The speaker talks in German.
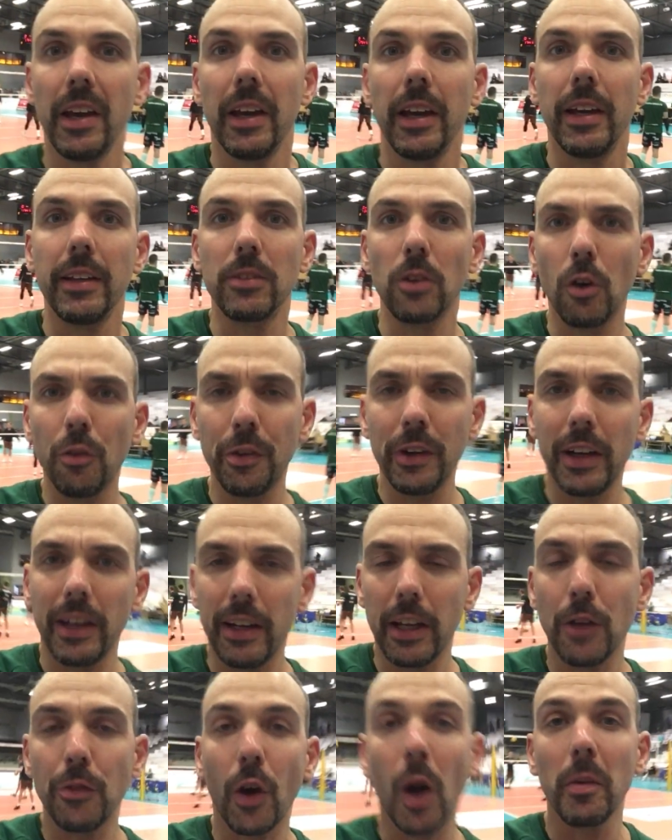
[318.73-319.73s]
Insofern,
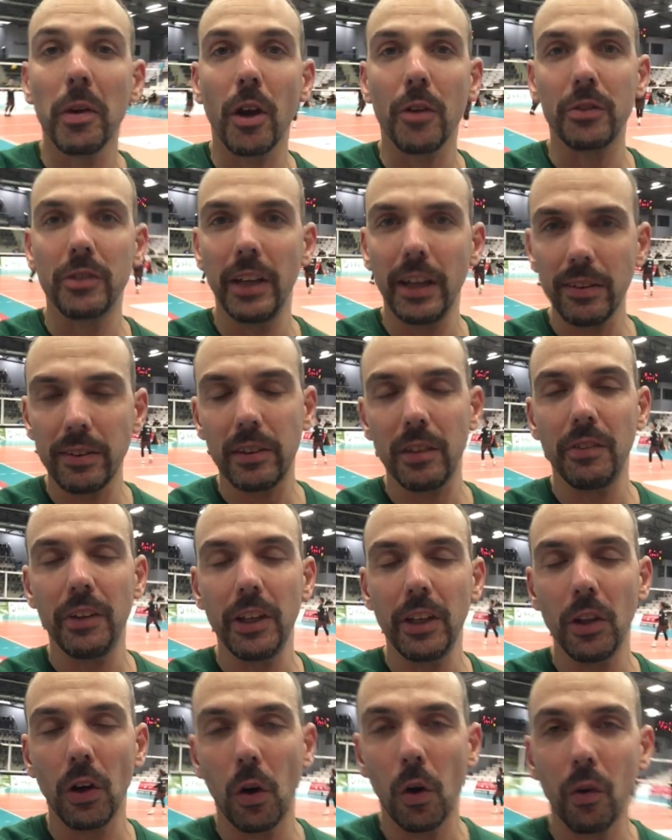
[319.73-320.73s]
ich freue mich aufs nächste
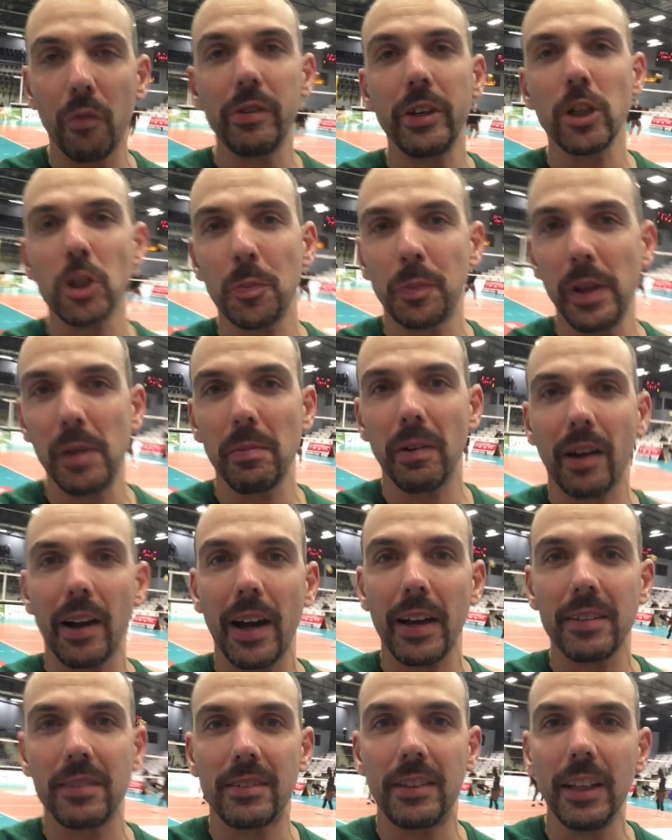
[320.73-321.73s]
Video. Wir spielen
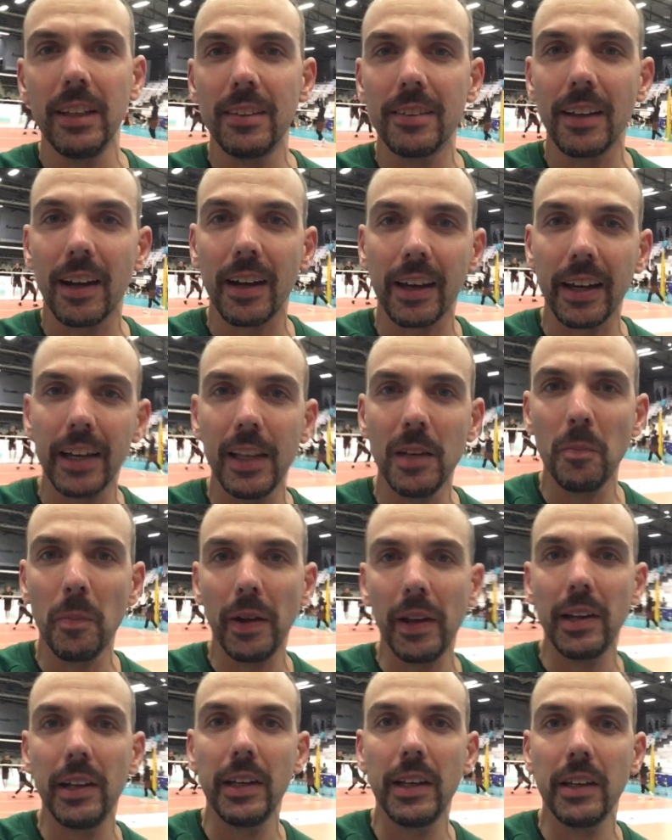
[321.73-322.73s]
bereits Dienstag in
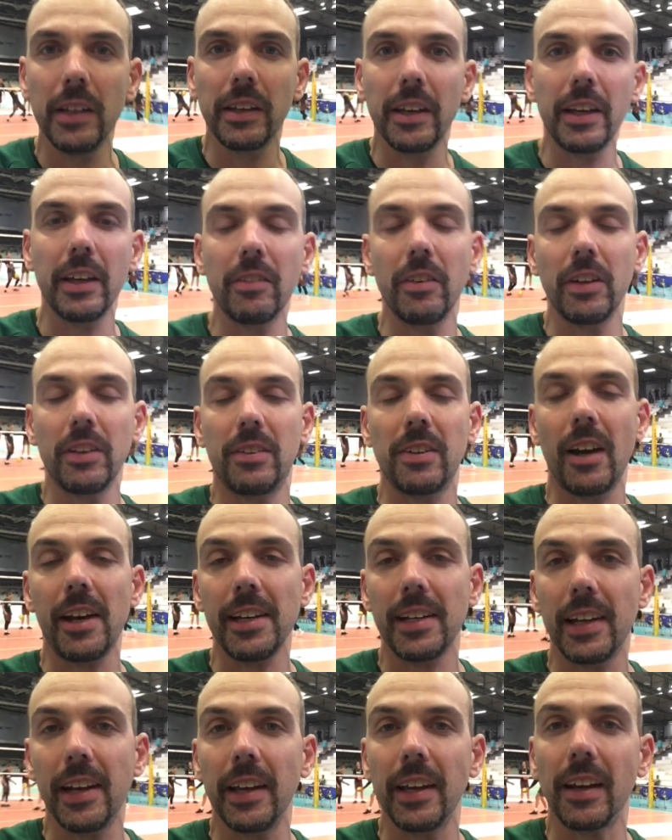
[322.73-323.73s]
Berlin gegen
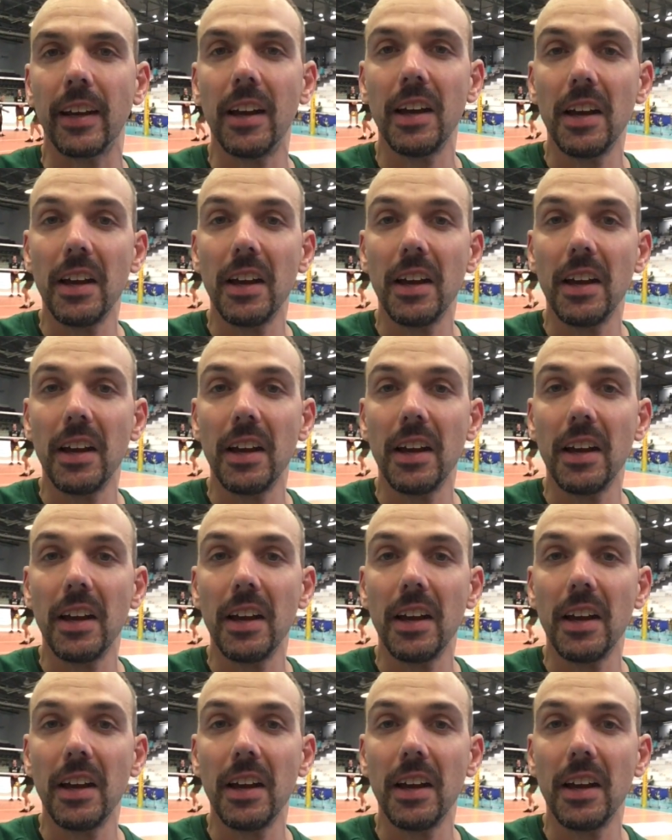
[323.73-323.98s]
Recycling.